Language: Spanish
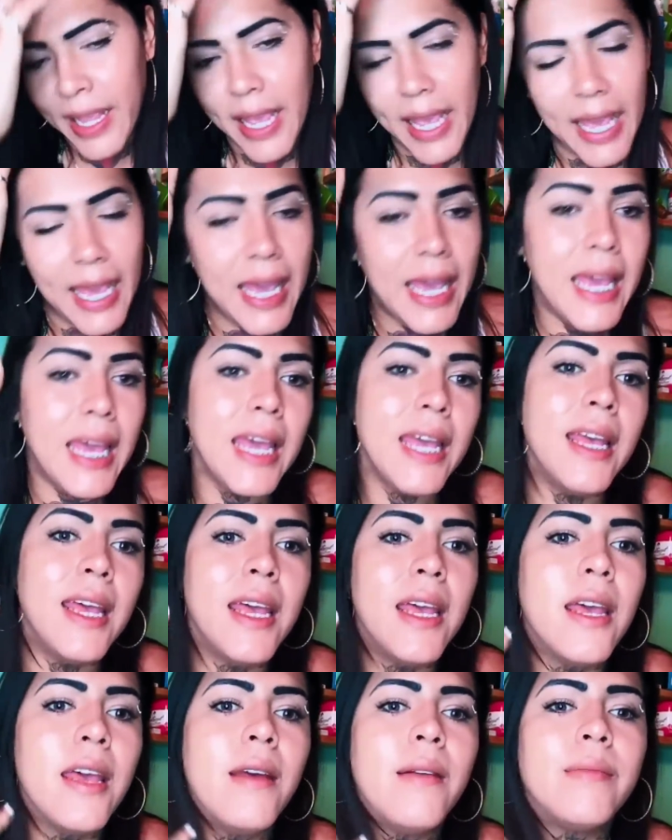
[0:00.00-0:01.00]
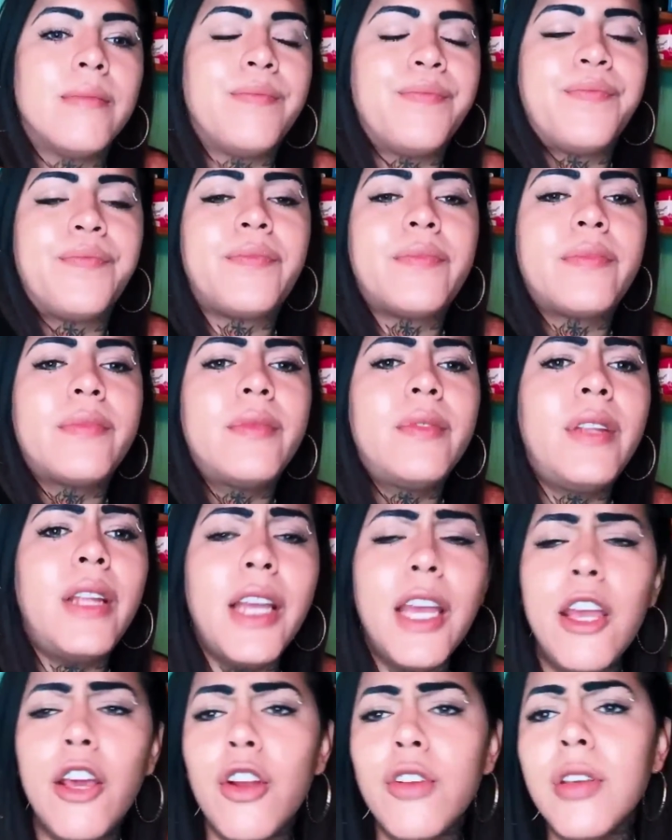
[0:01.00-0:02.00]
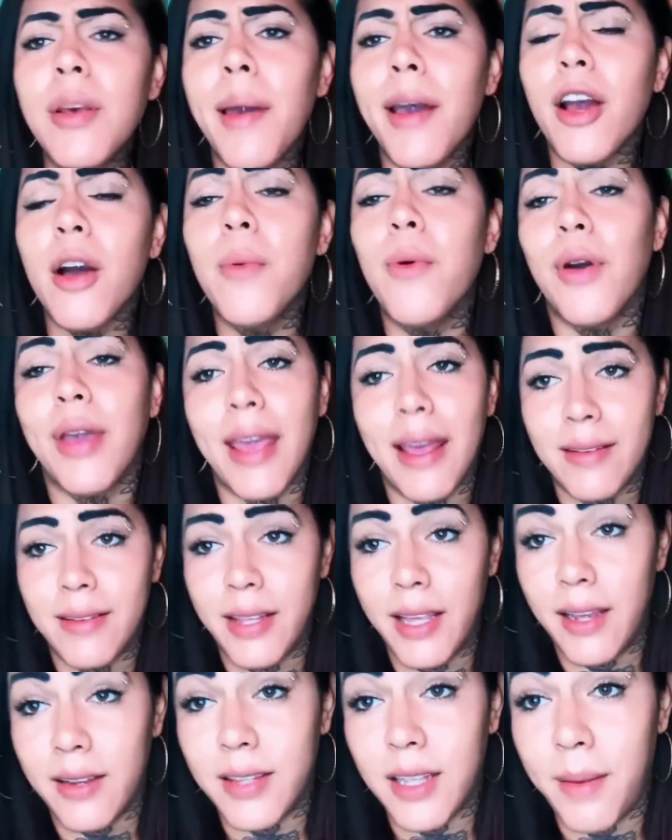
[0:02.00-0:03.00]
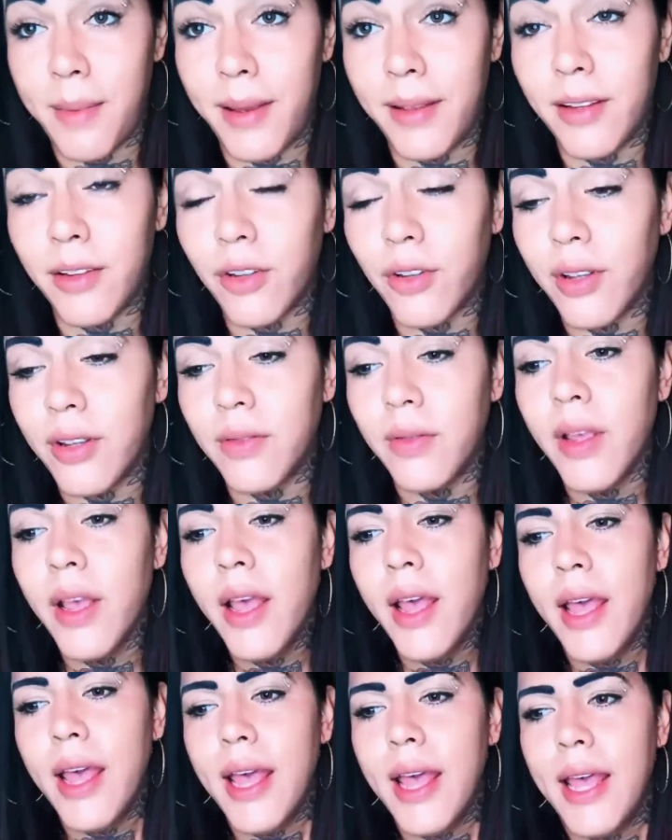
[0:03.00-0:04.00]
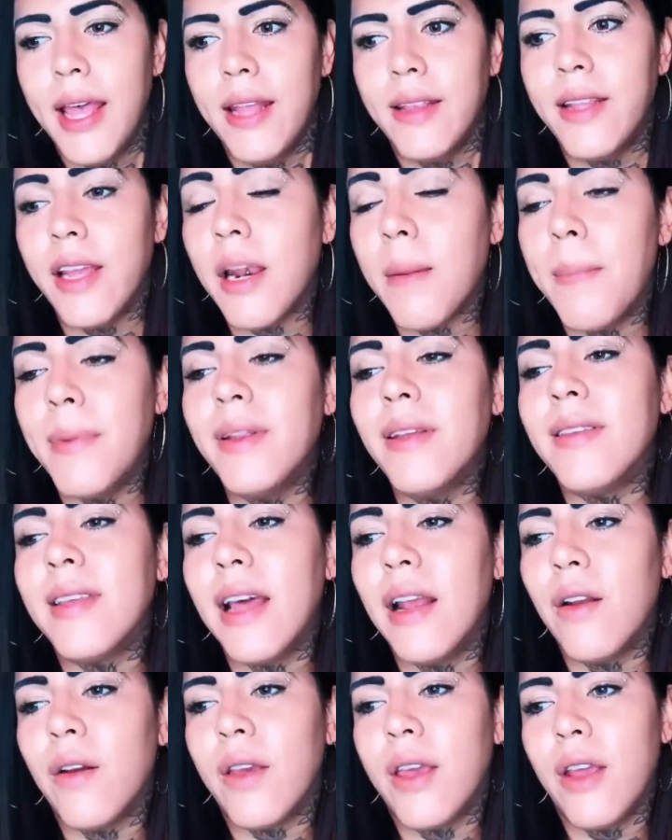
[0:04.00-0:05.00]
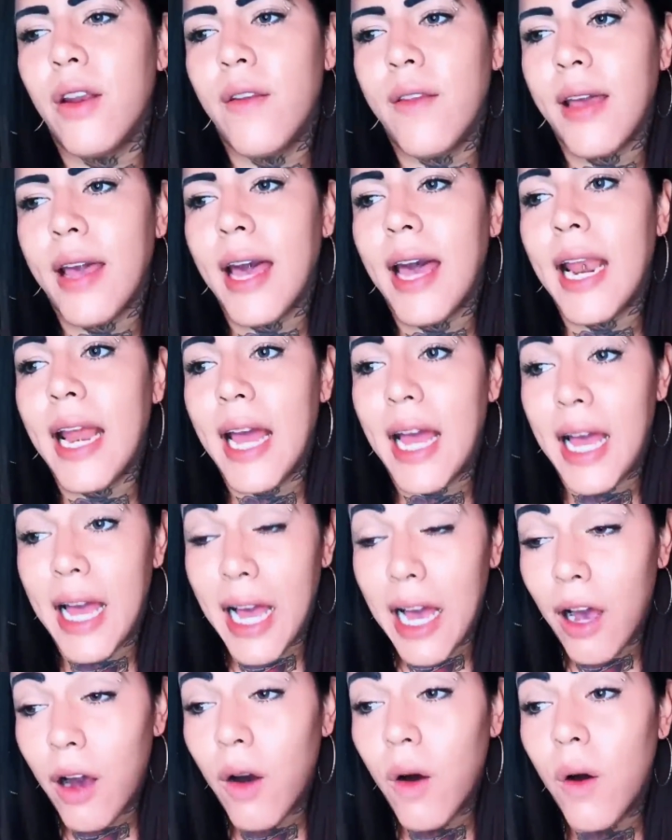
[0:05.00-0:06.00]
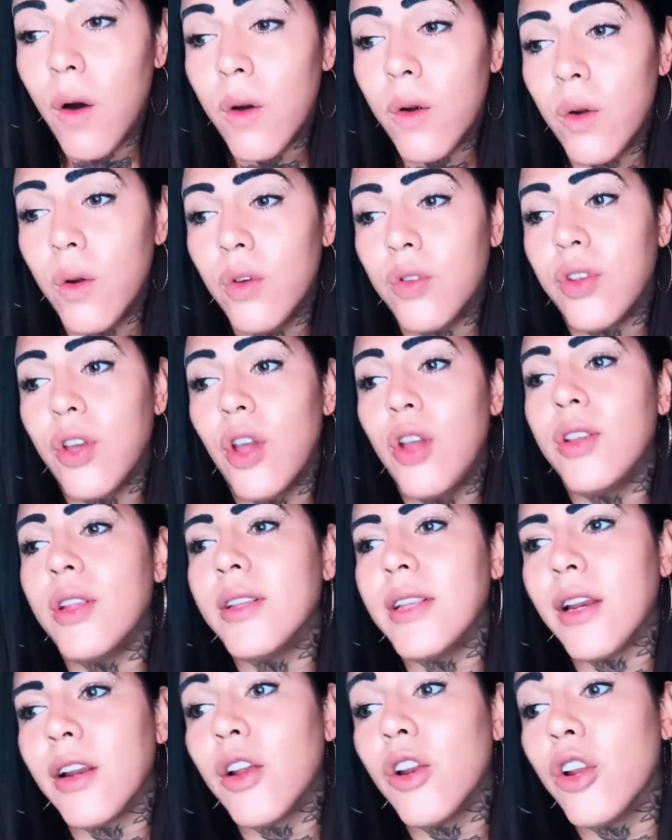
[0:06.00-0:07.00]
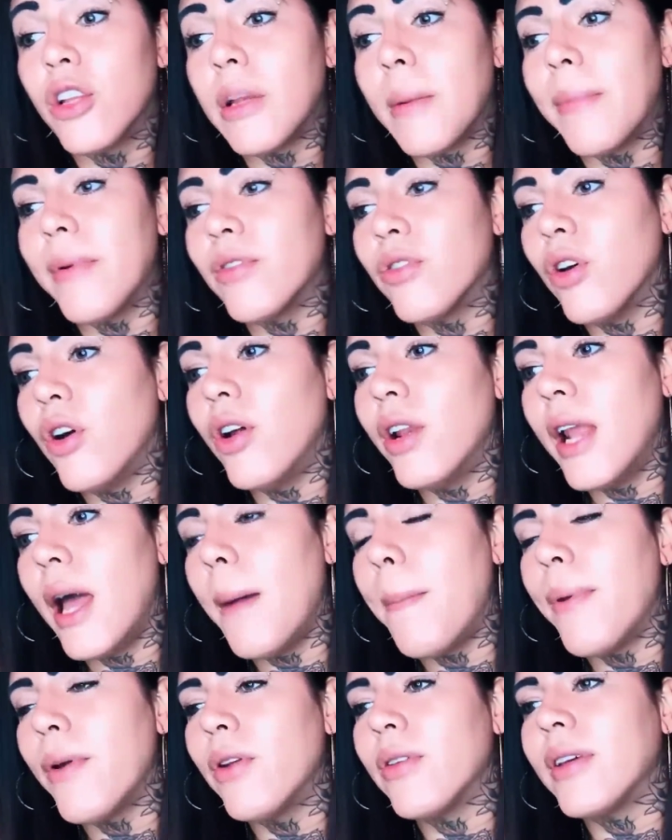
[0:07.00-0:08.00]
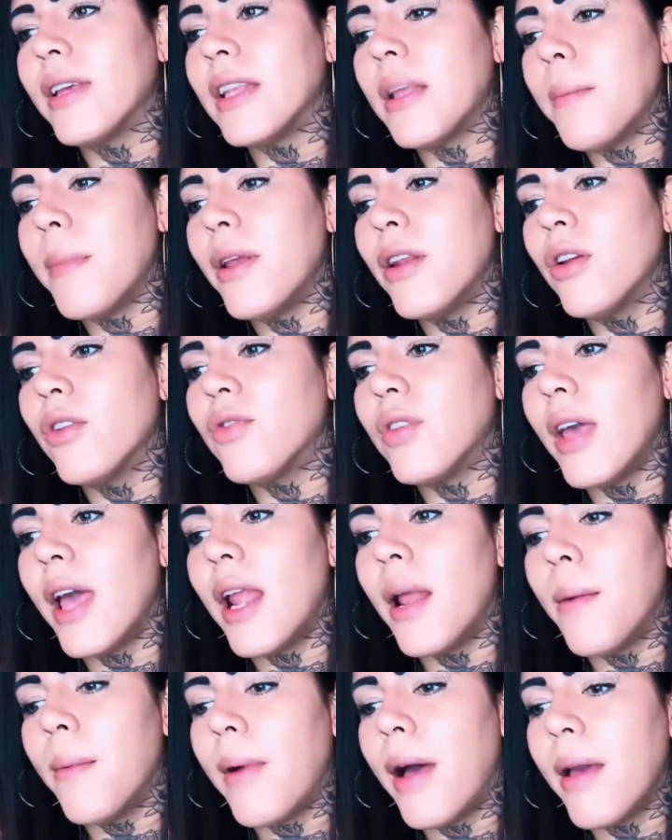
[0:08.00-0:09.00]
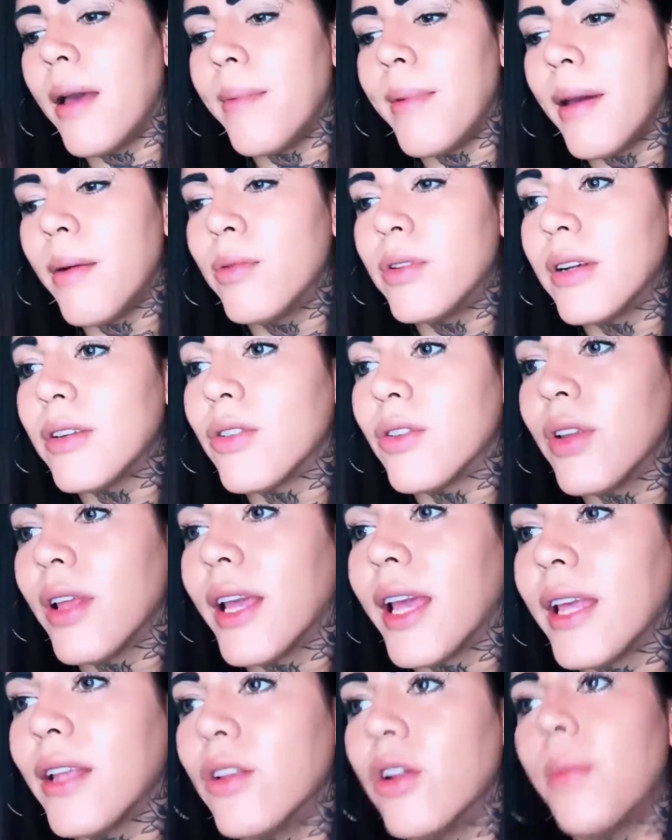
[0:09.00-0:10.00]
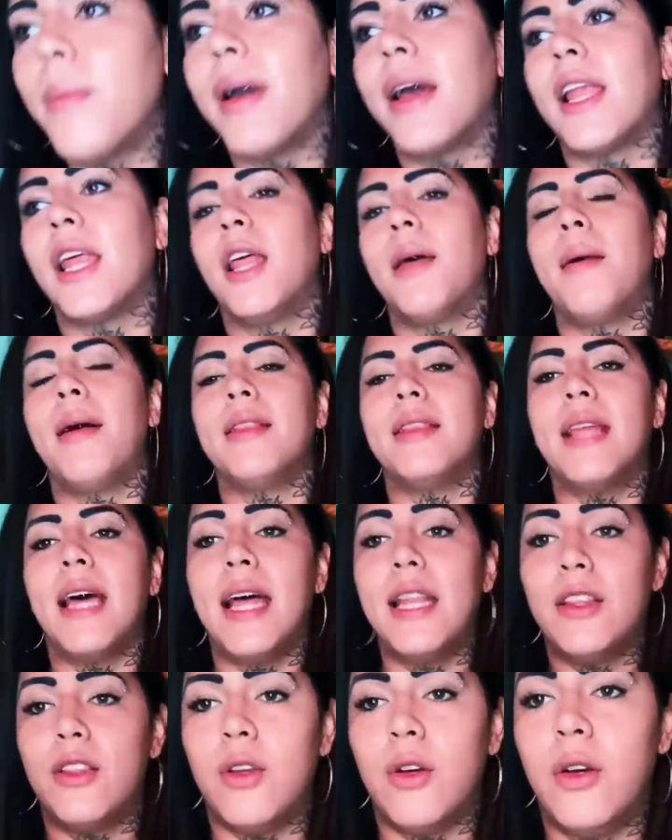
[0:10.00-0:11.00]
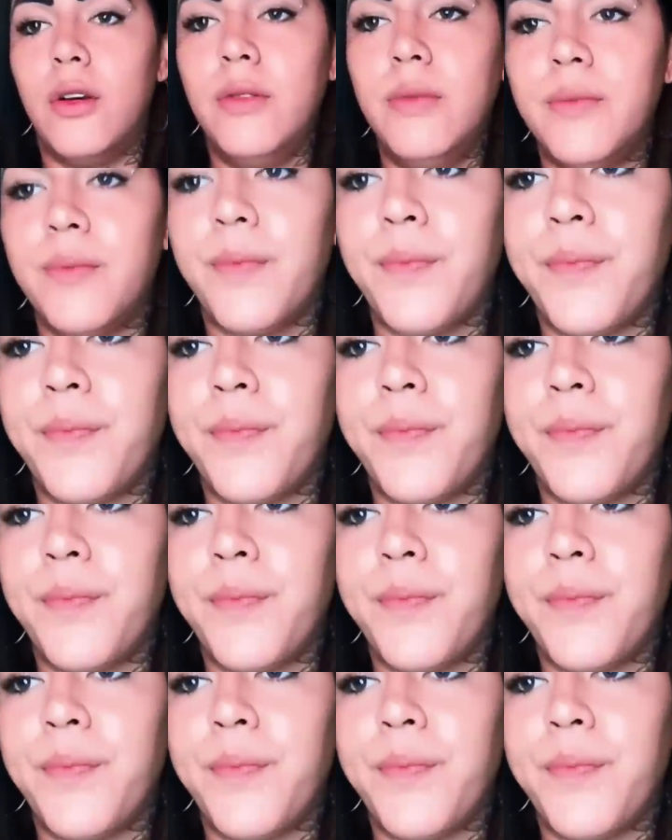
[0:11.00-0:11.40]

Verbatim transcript: Eh, y yo no sabía cómo qué hacer, ¿sabes? Entonces, de repente decía, lo quiero dejar a, Horus, quiero intentar con otra persona, pero es que también, no sé, había muchas cosas que no me agradaban tanto.